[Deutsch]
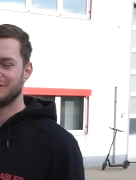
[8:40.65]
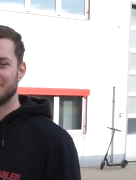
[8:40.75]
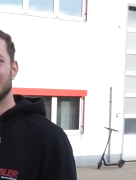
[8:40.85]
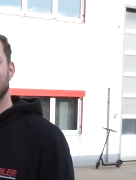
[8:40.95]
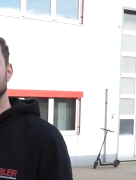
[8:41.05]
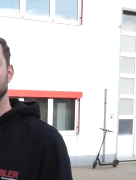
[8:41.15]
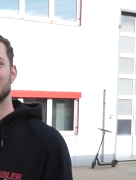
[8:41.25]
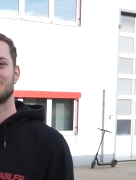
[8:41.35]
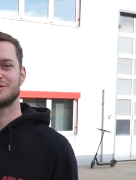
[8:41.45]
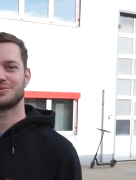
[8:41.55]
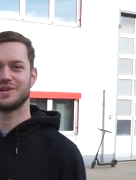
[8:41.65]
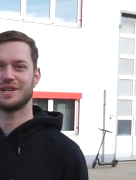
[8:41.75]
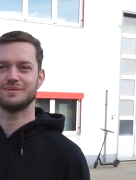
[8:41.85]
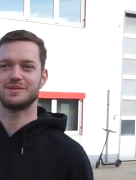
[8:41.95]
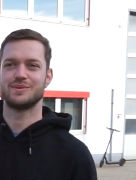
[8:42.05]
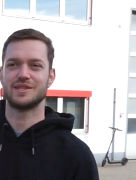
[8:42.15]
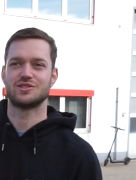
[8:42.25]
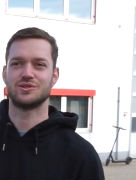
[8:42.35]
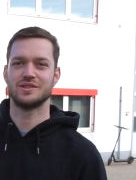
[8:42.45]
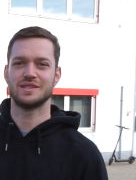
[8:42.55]
Weil wir gerade nochmal drüber gesprochen haben, das mit den
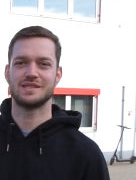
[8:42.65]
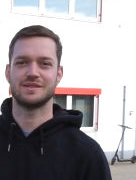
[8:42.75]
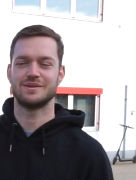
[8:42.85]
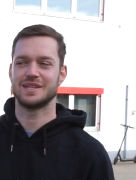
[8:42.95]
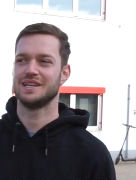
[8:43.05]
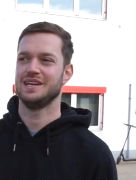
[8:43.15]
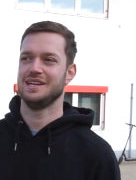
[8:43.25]
Stunden ist immer,